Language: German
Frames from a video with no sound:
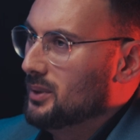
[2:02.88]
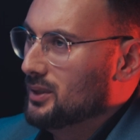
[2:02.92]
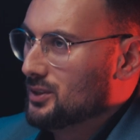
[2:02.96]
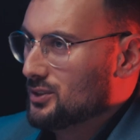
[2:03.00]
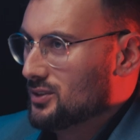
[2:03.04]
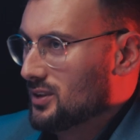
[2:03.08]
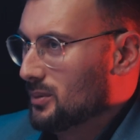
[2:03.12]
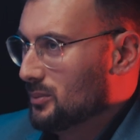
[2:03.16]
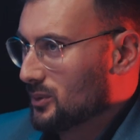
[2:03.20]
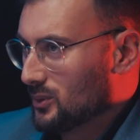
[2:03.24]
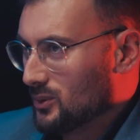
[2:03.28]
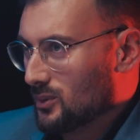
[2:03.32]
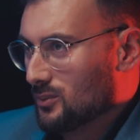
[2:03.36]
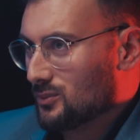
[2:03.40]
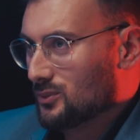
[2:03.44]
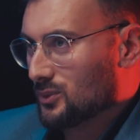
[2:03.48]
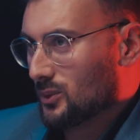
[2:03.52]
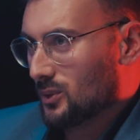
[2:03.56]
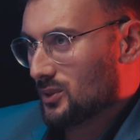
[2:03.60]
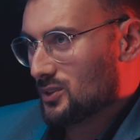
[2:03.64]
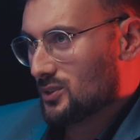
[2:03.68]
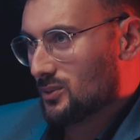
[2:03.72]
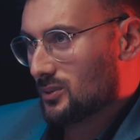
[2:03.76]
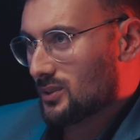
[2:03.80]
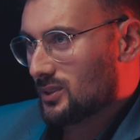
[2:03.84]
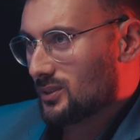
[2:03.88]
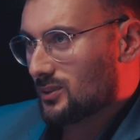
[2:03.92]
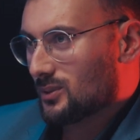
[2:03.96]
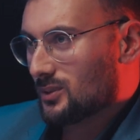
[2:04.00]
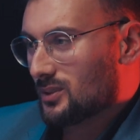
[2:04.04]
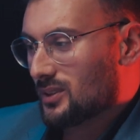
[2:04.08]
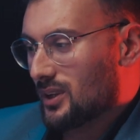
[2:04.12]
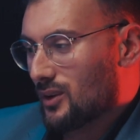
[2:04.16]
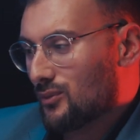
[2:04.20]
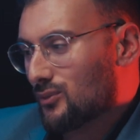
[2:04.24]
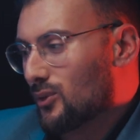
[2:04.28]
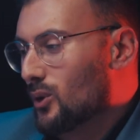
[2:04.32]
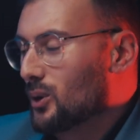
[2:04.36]
Menschen haben eine Komfortzone
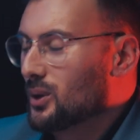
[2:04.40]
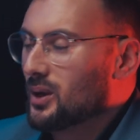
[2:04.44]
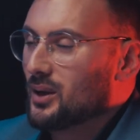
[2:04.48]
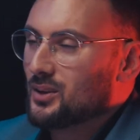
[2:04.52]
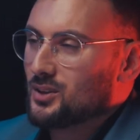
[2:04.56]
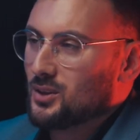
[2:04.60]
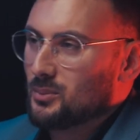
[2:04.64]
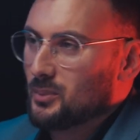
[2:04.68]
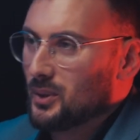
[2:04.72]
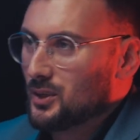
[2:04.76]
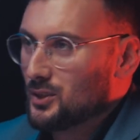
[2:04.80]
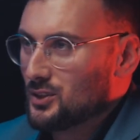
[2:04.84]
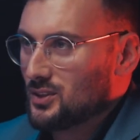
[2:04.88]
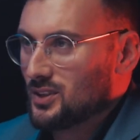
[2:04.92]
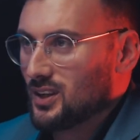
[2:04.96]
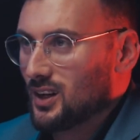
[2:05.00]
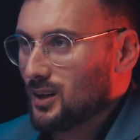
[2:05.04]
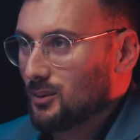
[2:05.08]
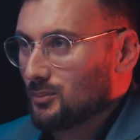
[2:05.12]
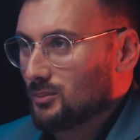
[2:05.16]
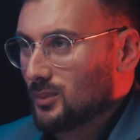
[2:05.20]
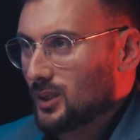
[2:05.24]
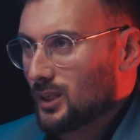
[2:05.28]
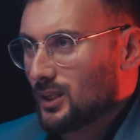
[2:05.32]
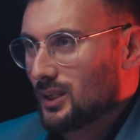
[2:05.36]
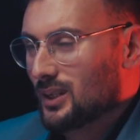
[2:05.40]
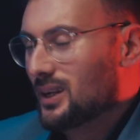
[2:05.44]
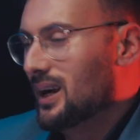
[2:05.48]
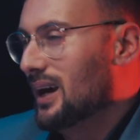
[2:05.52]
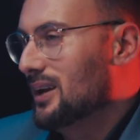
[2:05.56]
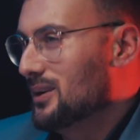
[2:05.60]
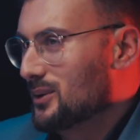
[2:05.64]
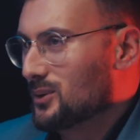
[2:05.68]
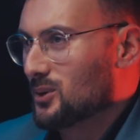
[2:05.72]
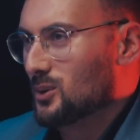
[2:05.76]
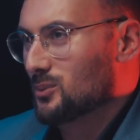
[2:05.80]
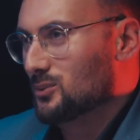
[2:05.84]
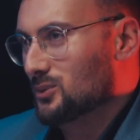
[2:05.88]
und erfolgreiche Menschen haben
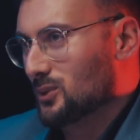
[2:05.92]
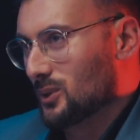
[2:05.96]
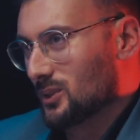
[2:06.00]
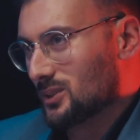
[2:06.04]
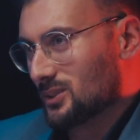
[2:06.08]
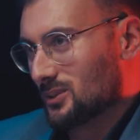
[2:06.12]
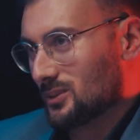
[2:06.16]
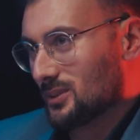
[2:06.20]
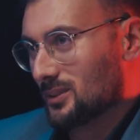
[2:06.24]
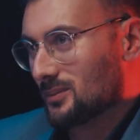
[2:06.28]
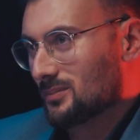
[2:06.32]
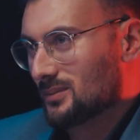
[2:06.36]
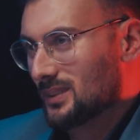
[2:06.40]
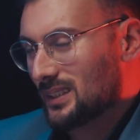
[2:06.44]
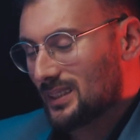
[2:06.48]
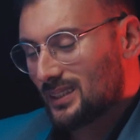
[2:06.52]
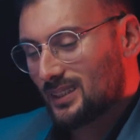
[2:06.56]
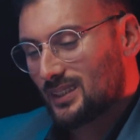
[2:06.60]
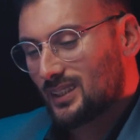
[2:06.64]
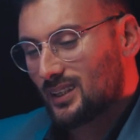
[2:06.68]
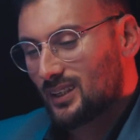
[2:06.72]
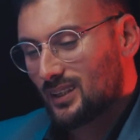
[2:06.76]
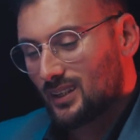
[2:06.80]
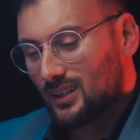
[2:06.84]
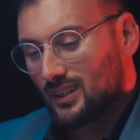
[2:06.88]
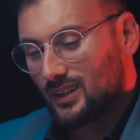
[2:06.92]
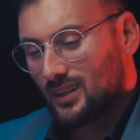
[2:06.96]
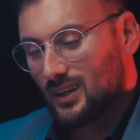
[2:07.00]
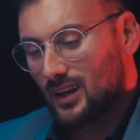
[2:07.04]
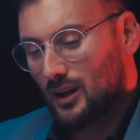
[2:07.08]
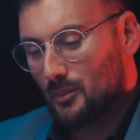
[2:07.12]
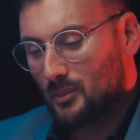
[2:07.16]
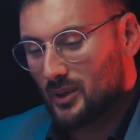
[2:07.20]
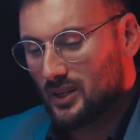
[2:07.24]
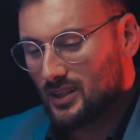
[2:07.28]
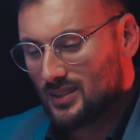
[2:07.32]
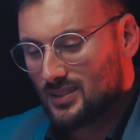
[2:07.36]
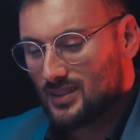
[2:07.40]
keine Komfortzone.
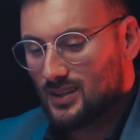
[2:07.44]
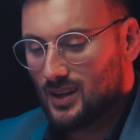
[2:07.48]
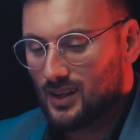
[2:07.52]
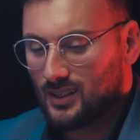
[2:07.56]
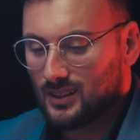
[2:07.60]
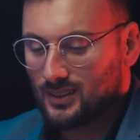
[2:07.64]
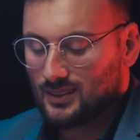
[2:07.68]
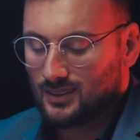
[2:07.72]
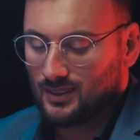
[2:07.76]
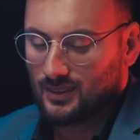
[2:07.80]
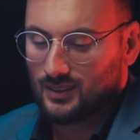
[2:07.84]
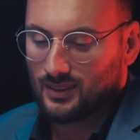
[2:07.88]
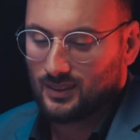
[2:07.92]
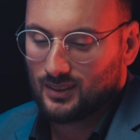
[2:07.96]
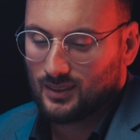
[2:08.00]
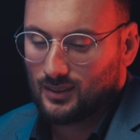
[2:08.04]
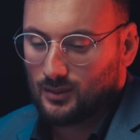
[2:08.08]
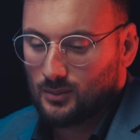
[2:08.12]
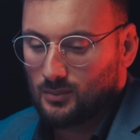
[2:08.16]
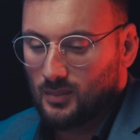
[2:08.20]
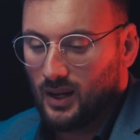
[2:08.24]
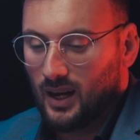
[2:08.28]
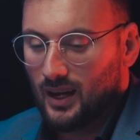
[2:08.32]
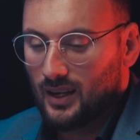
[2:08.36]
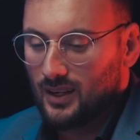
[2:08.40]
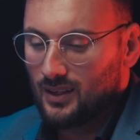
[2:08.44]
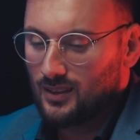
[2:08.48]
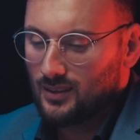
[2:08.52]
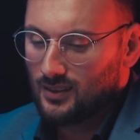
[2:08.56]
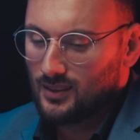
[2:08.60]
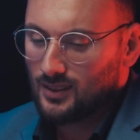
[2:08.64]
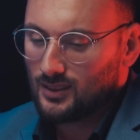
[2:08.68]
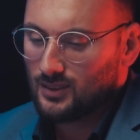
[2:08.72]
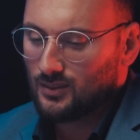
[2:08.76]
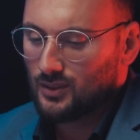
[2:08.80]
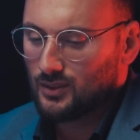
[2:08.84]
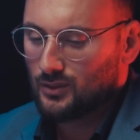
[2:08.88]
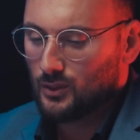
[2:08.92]
Am Ende des Tages ist all
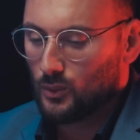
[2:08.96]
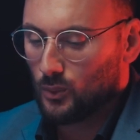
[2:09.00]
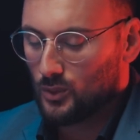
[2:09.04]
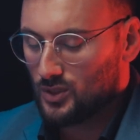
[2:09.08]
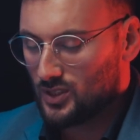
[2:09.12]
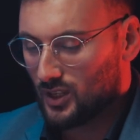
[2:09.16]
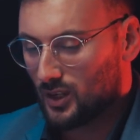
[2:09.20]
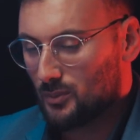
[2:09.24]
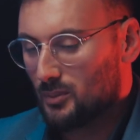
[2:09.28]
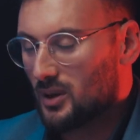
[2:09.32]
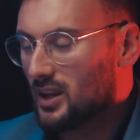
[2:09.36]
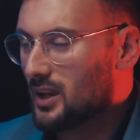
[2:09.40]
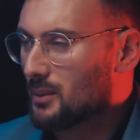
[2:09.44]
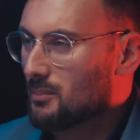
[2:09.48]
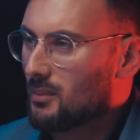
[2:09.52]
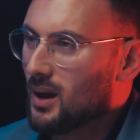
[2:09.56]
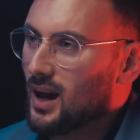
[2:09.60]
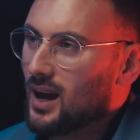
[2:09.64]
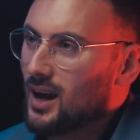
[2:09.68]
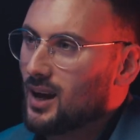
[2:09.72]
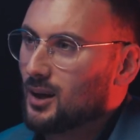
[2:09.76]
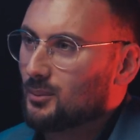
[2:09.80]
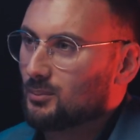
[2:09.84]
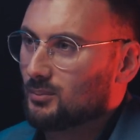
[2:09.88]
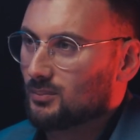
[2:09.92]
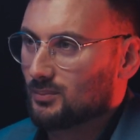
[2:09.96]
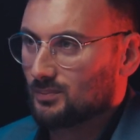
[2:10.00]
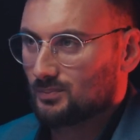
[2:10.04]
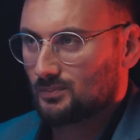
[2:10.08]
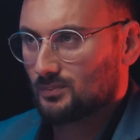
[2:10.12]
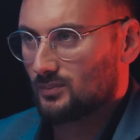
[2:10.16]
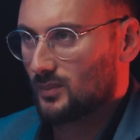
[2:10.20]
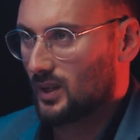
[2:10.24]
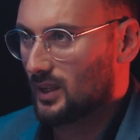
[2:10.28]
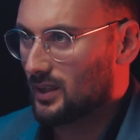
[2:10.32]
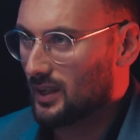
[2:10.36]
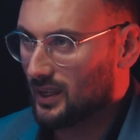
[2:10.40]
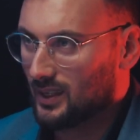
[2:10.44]
das, was wir in unserem Leben haben,
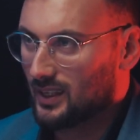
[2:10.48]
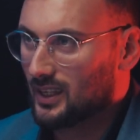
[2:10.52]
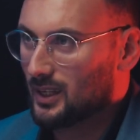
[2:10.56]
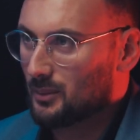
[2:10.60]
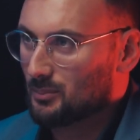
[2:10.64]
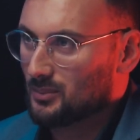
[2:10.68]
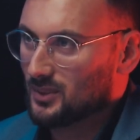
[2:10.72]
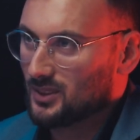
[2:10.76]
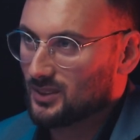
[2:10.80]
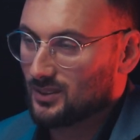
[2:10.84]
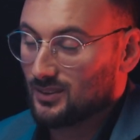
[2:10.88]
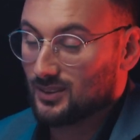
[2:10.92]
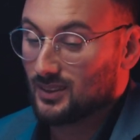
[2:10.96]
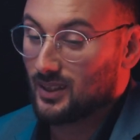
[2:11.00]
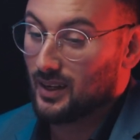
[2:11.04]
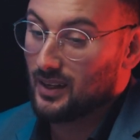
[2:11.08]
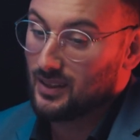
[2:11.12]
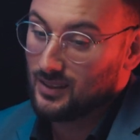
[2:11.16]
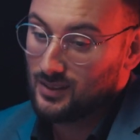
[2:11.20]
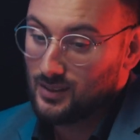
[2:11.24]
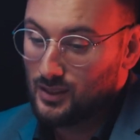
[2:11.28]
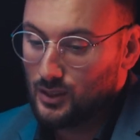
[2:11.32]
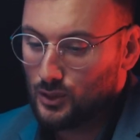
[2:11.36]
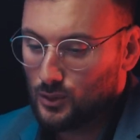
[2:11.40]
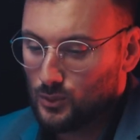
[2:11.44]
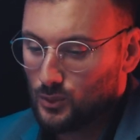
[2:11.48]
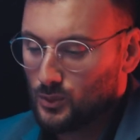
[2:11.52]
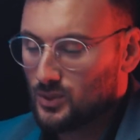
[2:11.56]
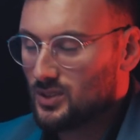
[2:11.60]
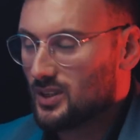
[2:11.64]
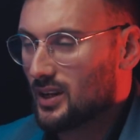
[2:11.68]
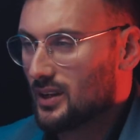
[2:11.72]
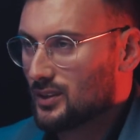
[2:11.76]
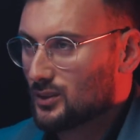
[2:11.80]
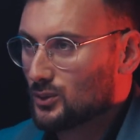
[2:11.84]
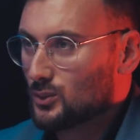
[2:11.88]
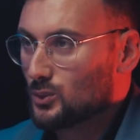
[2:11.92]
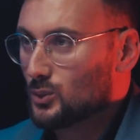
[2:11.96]
an Ergebnissen, sei es nicht gut,
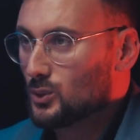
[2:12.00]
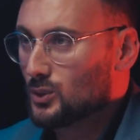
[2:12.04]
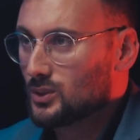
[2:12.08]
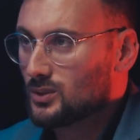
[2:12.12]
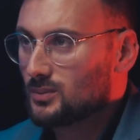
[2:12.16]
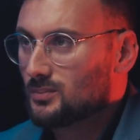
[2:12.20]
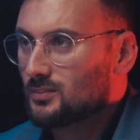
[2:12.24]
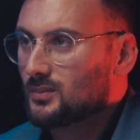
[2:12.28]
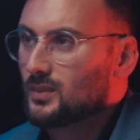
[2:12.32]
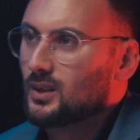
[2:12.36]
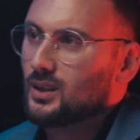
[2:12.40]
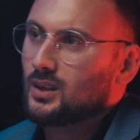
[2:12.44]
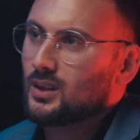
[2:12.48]
sei es gut,